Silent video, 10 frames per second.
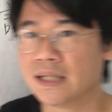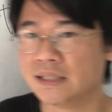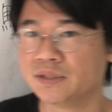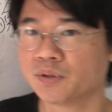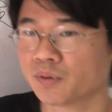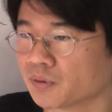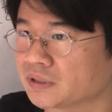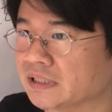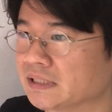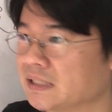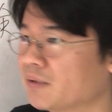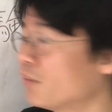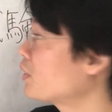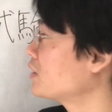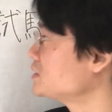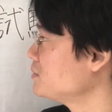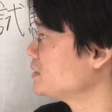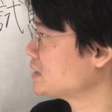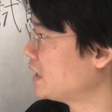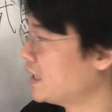以上の成績で合格して
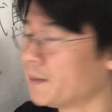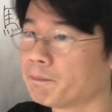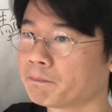ますから、